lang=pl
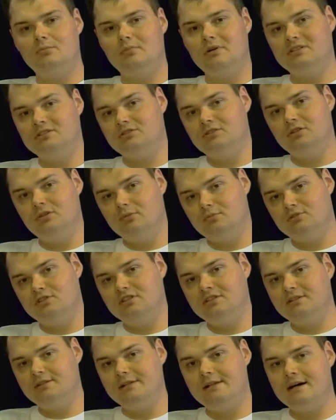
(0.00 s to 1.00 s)
bardzo
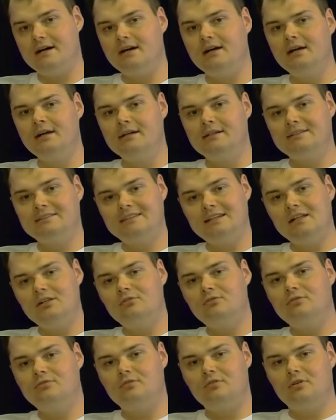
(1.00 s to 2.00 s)
dobrze dla
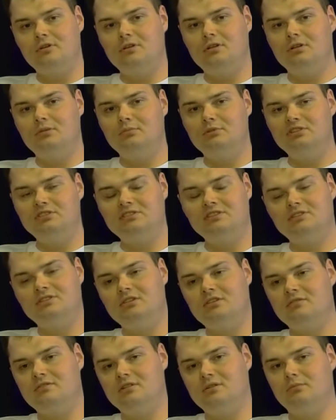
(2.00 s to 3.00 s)
celów e,
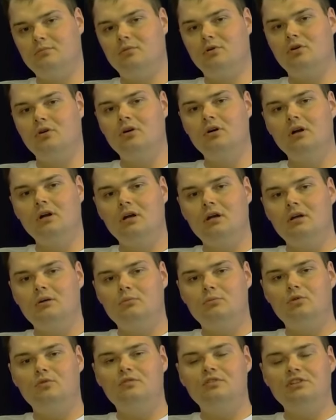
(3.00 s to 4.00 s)
biznesowych, bo
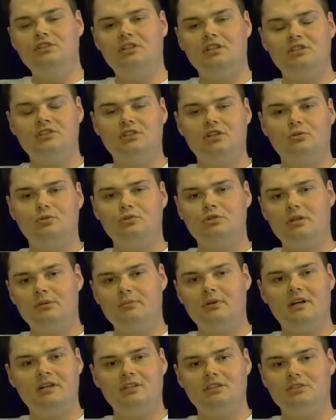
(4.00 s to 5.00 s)
mówi się, że
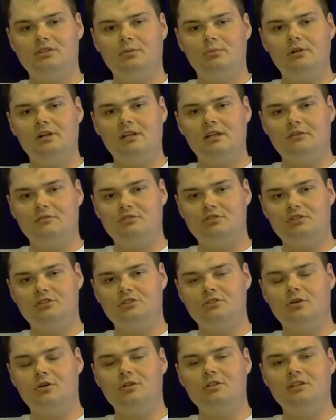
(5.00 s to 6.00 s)
ósemka jest dobra na
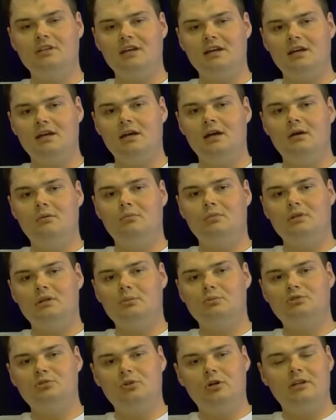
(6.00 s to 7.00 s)
wszystko. Nie, bo
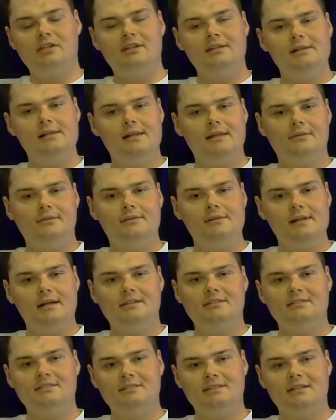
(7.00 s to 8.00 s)
na przykład dla,
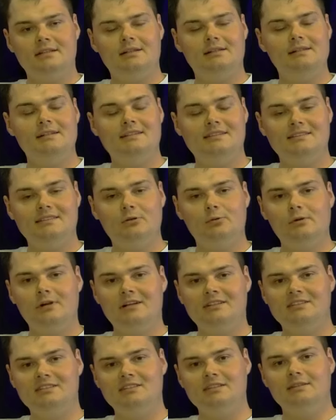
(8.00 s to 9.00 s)
dla
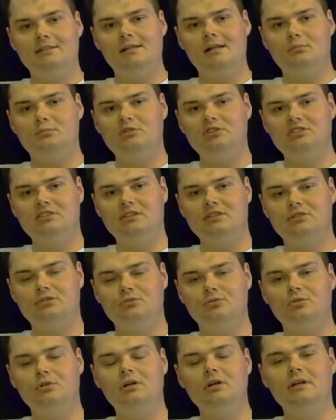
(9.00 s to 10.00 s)
restauracji, dla
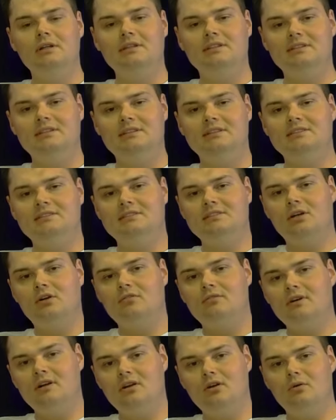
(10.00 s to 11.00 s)
biznesu
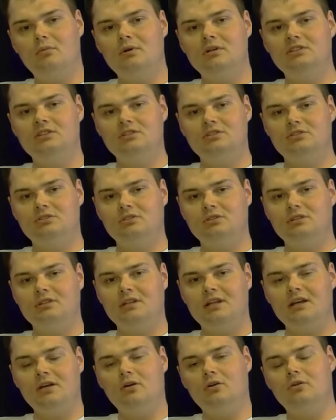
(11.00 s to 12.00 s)
językowego będzie co
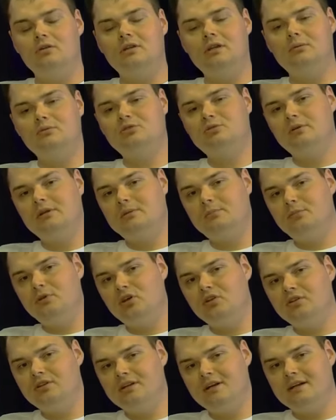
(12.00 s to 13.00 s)
innego. Na przykład
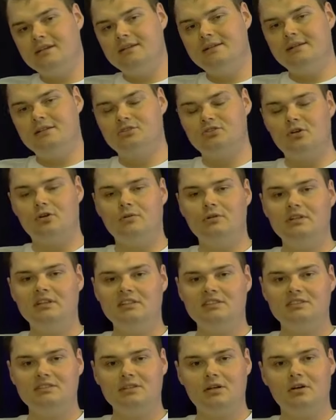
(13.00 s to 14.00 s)
piątka dla szkoły
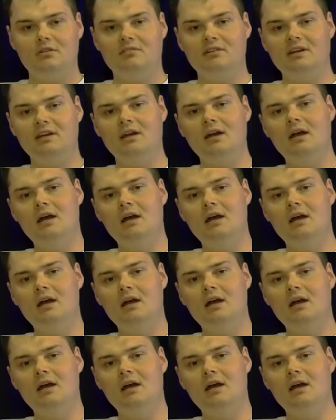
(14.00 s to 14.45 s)
językowej,